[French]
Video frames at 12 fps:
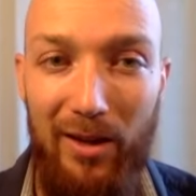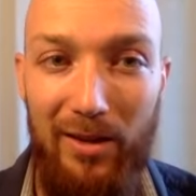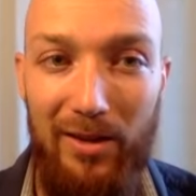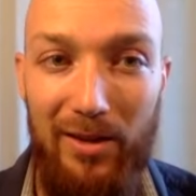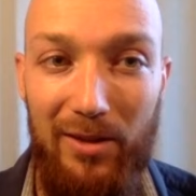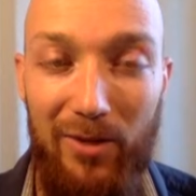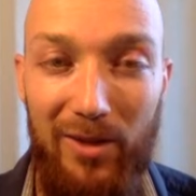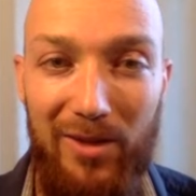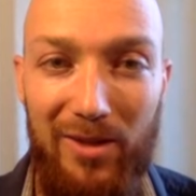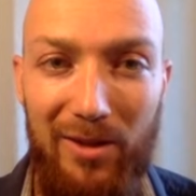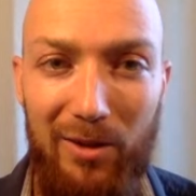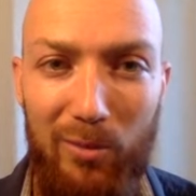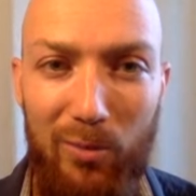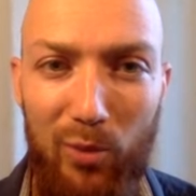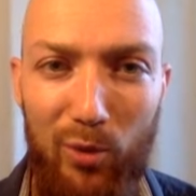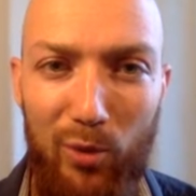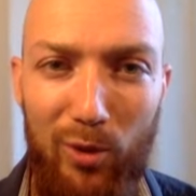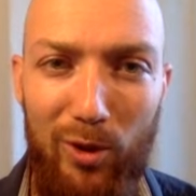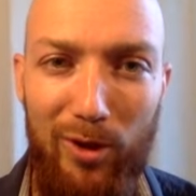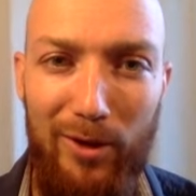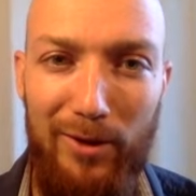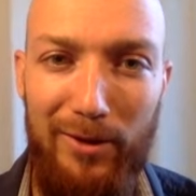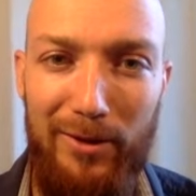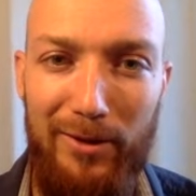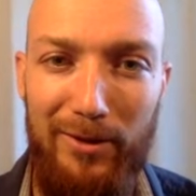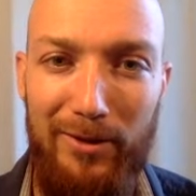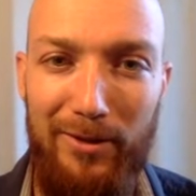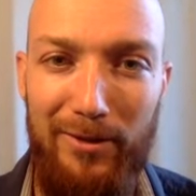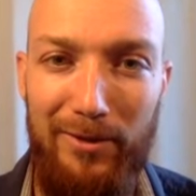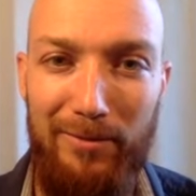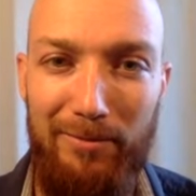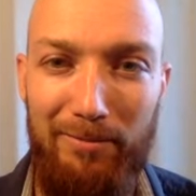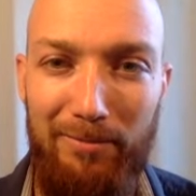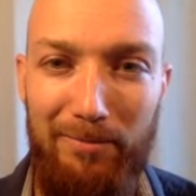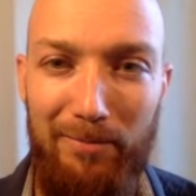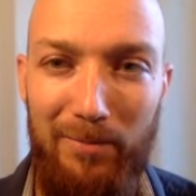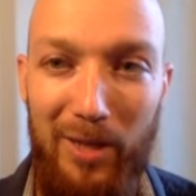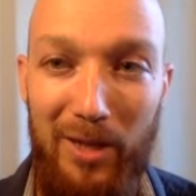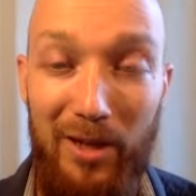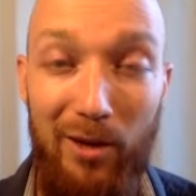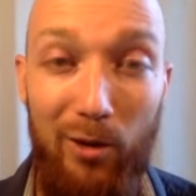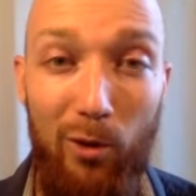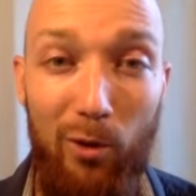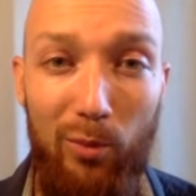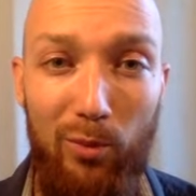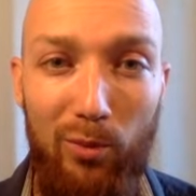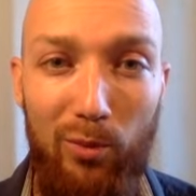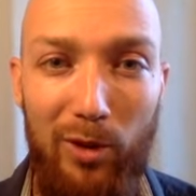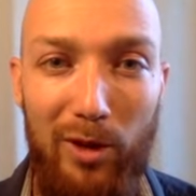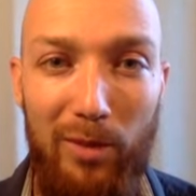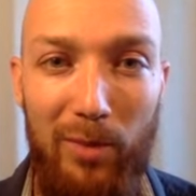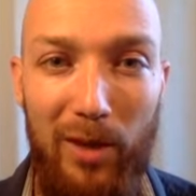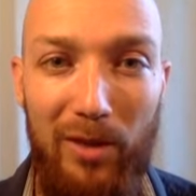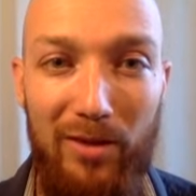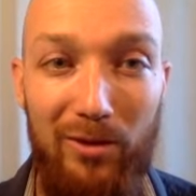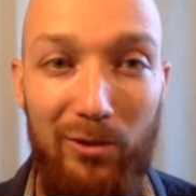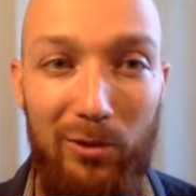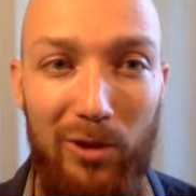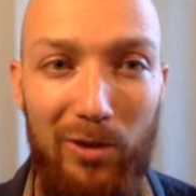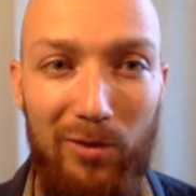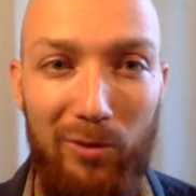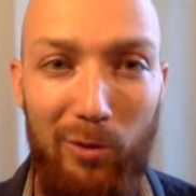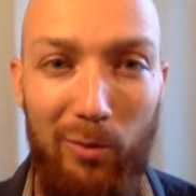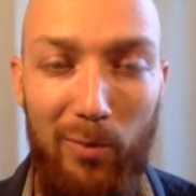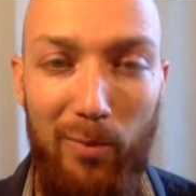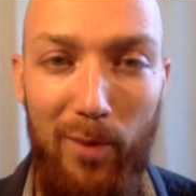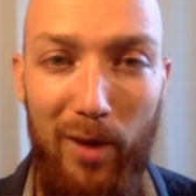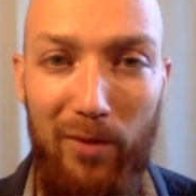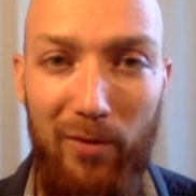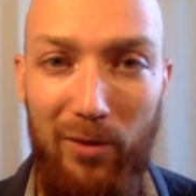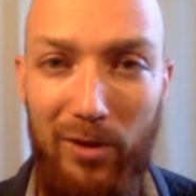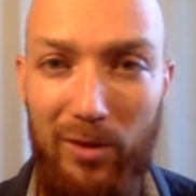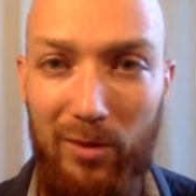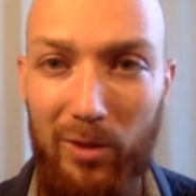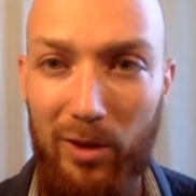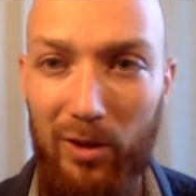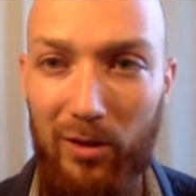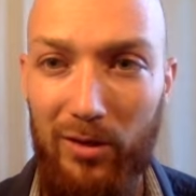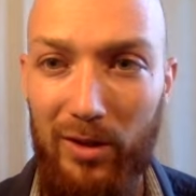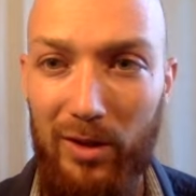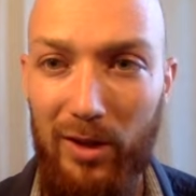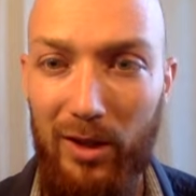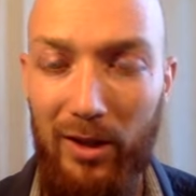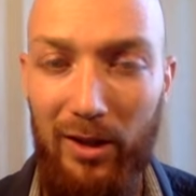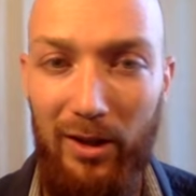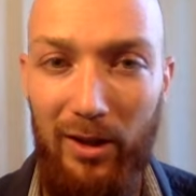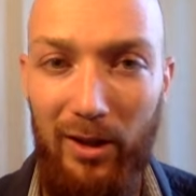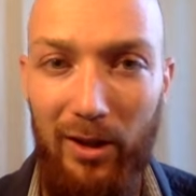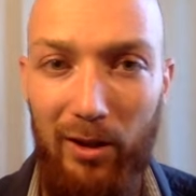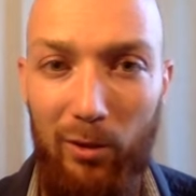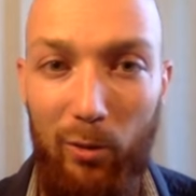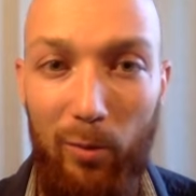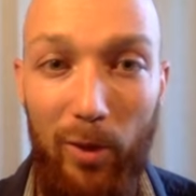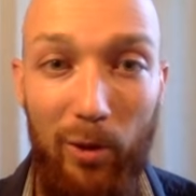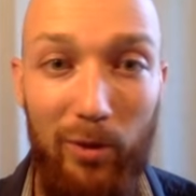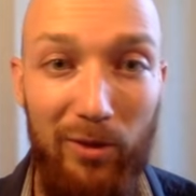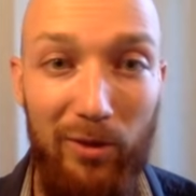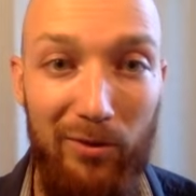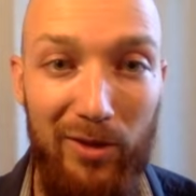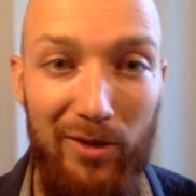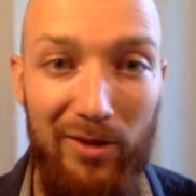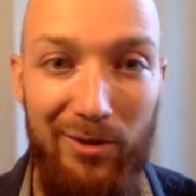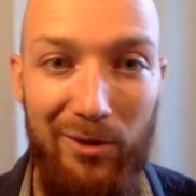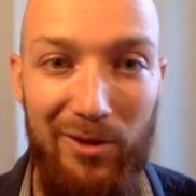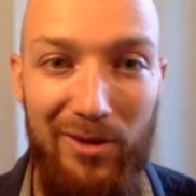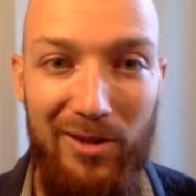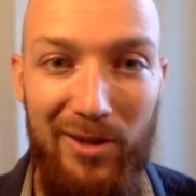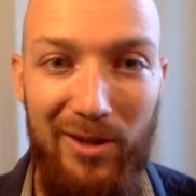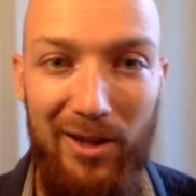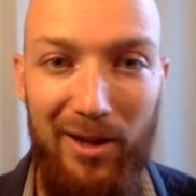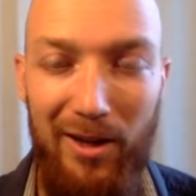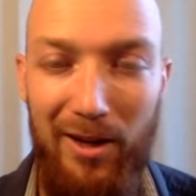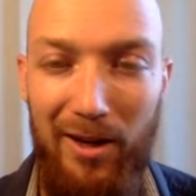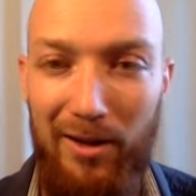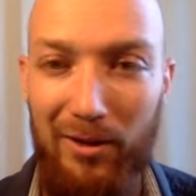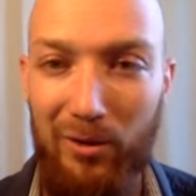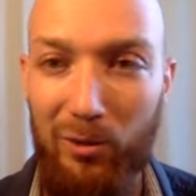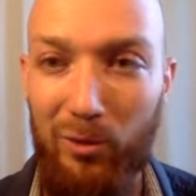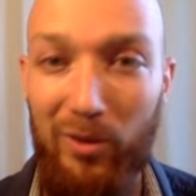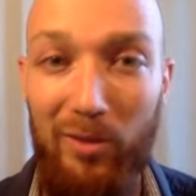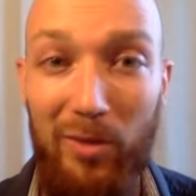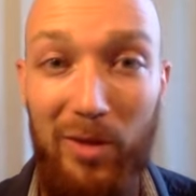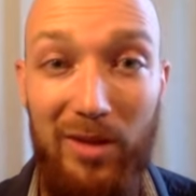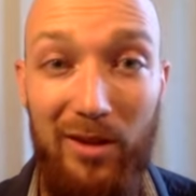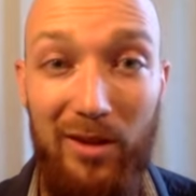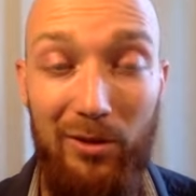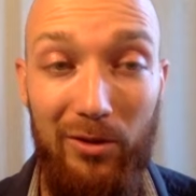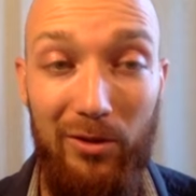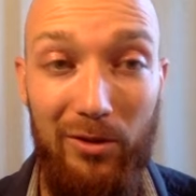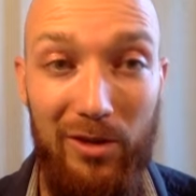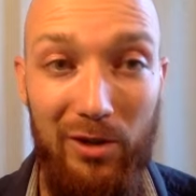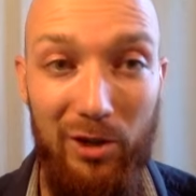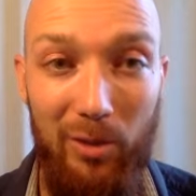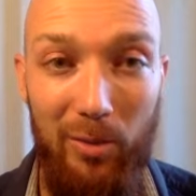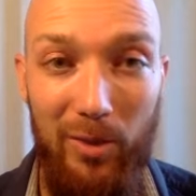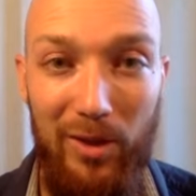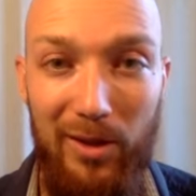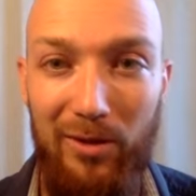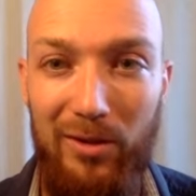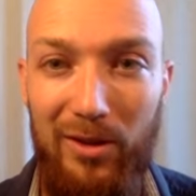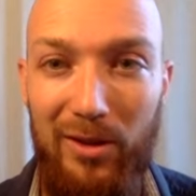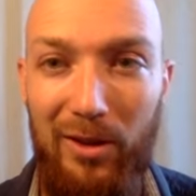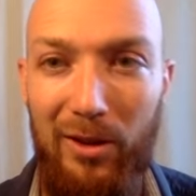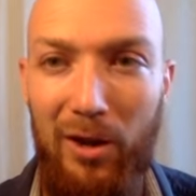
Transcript: c'est facile pour euh, l'ego, pour les parties de nous qui veulent pas forcément grandir ou pas autant vite, de se dire, ah, de trouver une manière de, de s'échapper et de dire,